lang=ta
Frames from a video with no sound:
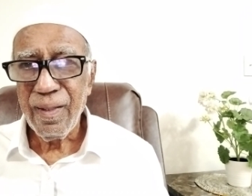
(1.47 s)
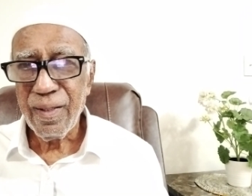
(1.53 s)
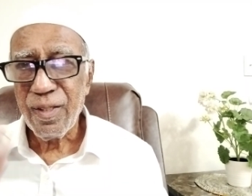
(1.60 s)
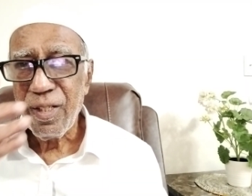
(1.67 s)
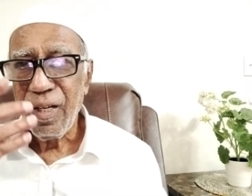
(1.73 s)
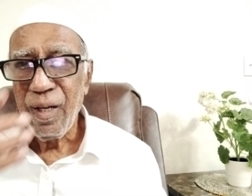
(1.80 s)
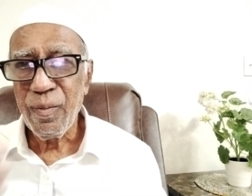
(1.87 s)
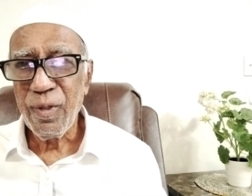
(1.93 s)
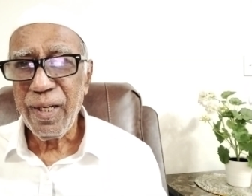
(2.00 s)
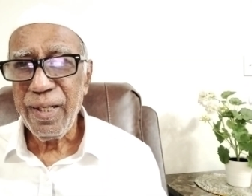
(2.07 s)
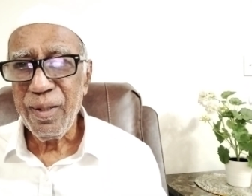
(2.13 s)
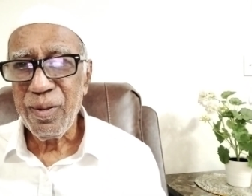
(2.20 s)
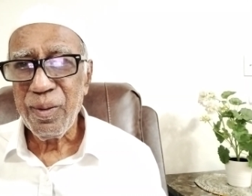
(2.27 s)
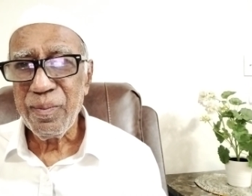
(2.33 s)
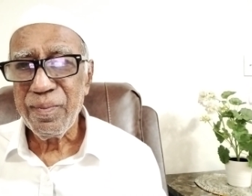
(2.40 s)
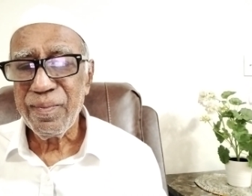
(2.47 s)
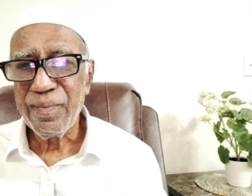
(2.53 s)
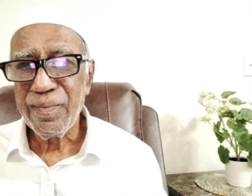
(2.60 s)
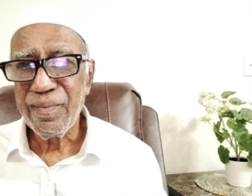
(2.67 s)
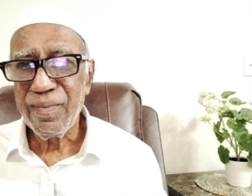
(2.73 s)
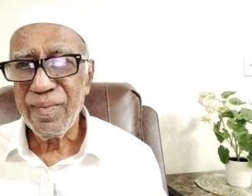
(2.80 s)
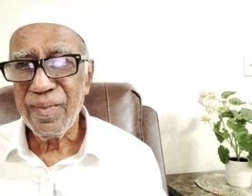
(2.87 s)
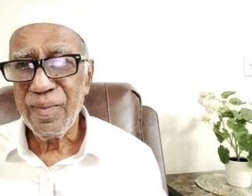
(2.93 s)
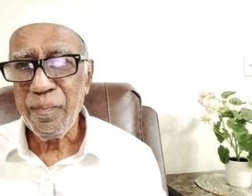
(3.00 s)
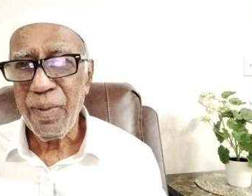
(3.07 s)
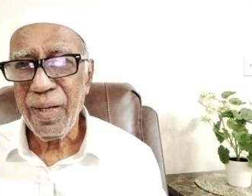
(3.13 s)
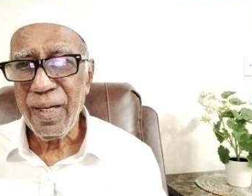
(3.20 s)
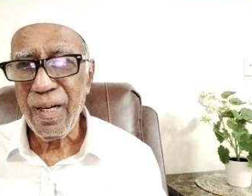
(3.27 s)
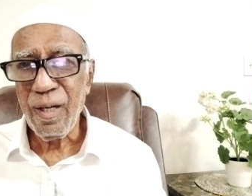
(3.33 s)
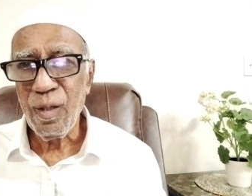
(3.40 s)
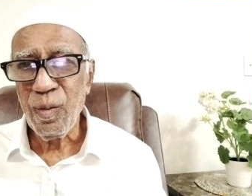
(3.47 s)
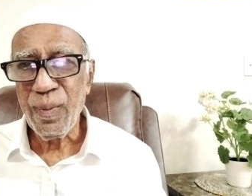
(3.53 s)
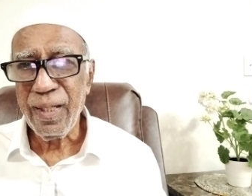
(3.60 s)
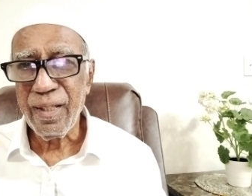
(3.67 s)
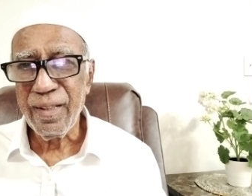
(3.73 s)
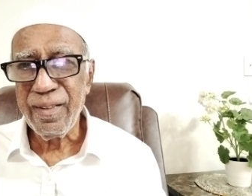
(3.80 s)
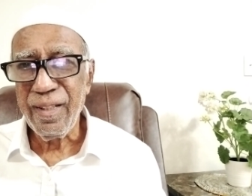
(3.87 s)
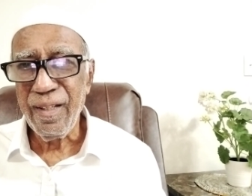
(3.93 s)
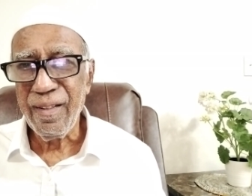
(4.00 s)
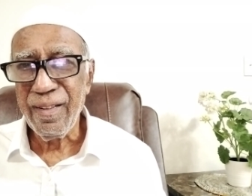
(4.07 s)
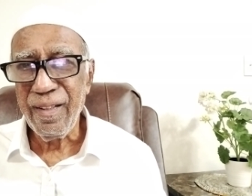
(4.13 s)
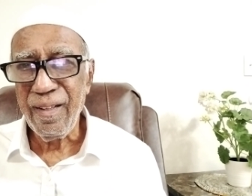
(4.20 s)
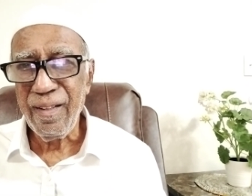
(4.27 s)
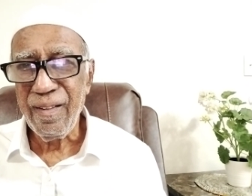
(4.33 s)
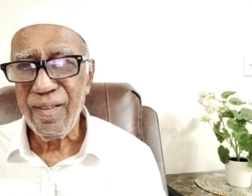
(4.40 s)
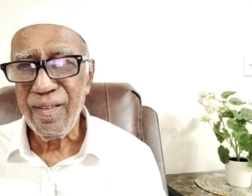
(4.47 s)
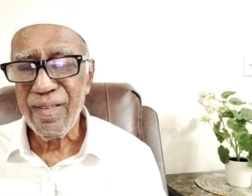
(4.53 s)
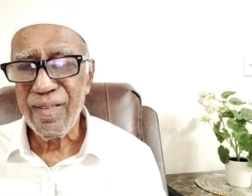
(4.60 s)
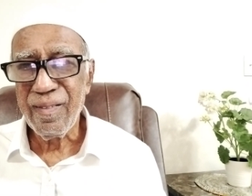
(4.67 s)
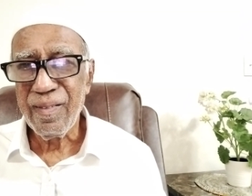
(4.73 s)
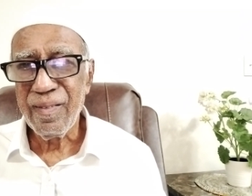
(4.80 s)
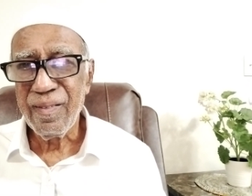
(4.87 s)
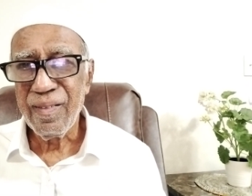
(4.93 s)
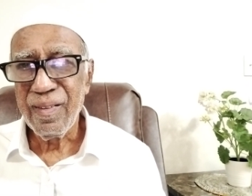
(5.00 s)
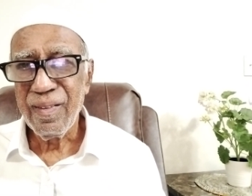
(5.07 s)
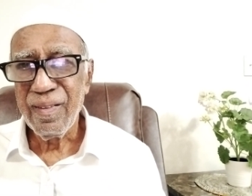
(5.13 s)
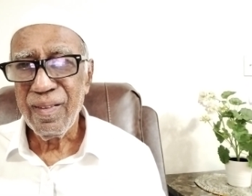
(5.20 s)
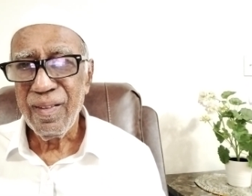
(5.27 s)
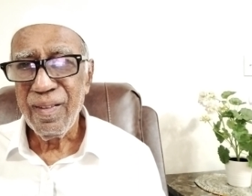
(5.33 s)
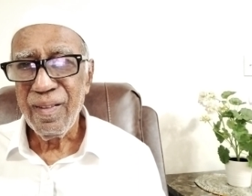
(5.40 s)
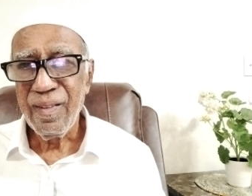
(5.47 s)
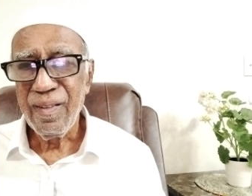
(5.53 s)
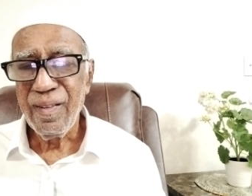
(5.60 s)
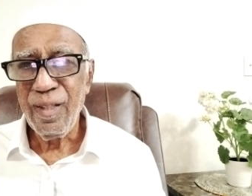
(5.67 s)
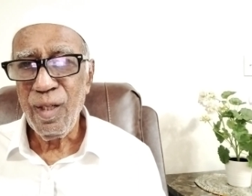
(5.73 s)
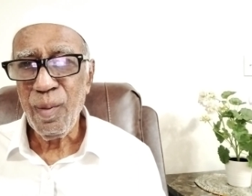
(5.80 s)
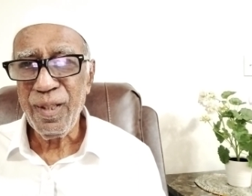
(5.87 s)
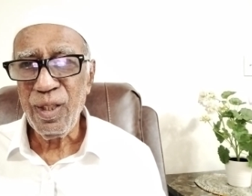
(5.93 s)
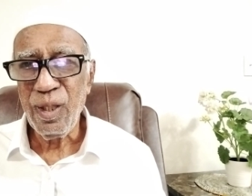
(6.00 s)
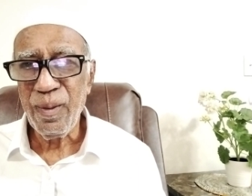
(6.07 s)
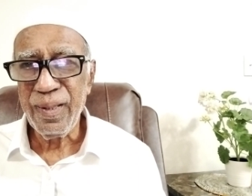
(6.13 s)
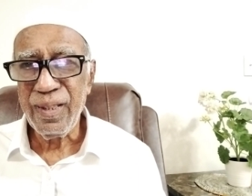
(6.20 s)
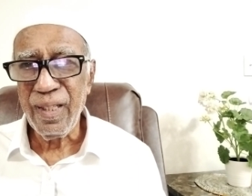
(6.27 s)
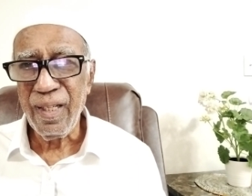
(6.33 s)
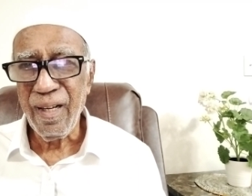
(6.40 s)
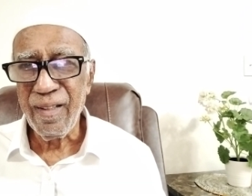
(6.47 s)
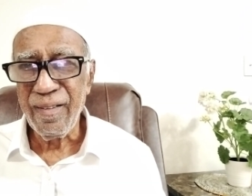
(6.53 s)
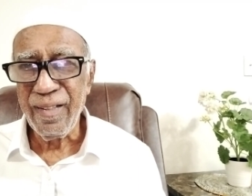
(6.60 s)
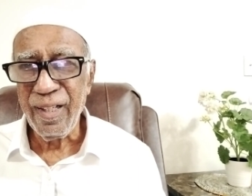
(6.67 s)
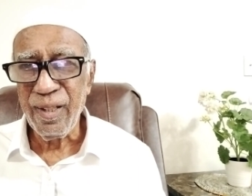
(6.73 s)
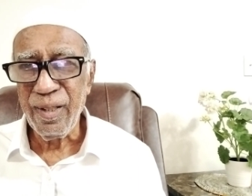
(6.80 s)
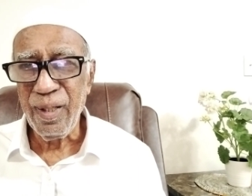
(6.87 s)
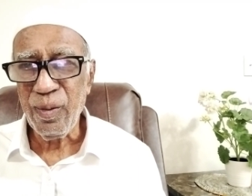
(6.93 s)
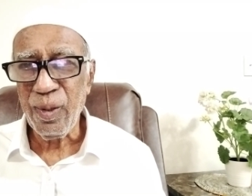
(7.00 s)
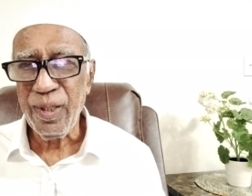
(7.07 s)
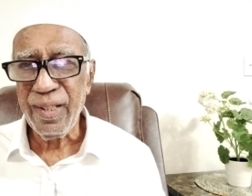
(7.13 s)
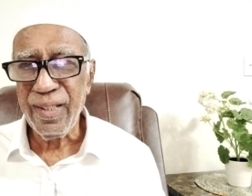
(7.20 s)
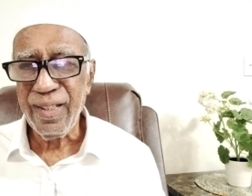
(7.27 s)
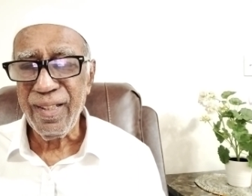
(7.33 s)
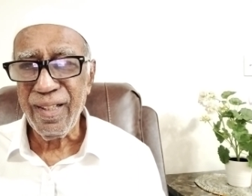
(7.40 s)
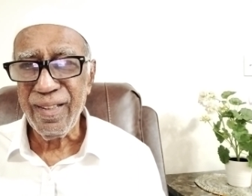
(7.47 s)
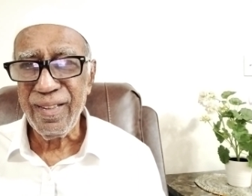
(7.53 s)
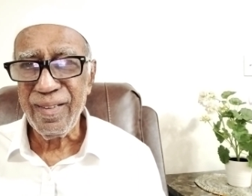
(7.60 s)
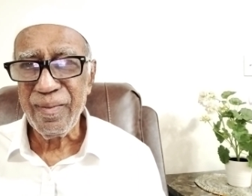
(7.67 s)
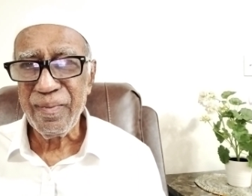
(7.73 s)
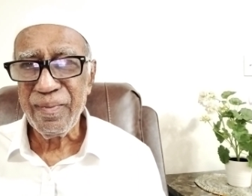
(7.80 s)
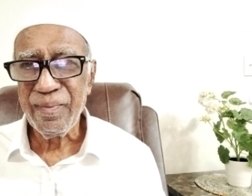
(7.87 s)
அஸ்லாம் வலைக்கும் பாராளுமன்ற தேர்தல் இருபது இருபத்தி நாலு நெருங்கிக் கொண்டிருக்கிறது